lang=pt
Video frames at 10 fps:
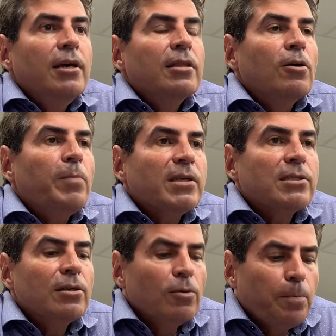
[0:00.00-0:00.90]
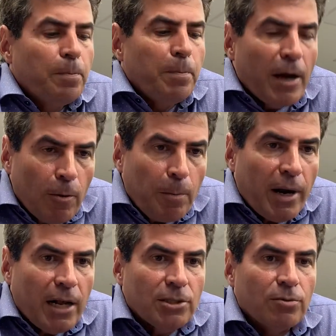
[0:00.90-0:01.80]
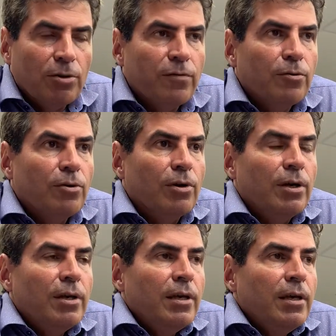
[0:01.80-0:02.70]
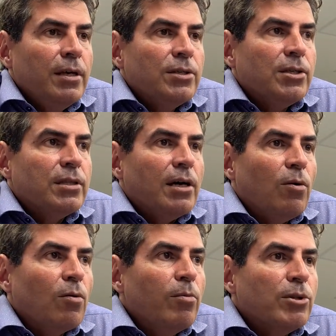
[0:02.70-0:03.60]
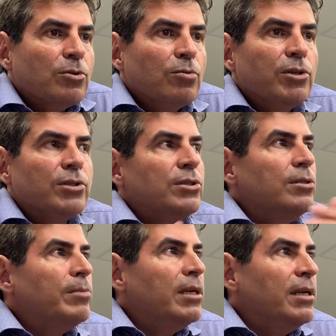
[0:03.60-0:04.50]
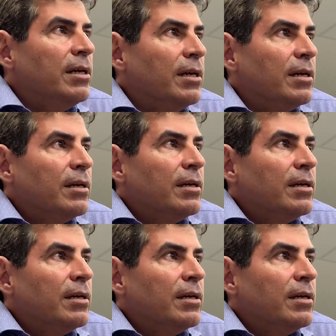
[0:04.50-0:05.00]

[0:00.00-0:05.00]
Então, passando para o prático, eu vou citar algumas coisas de maneira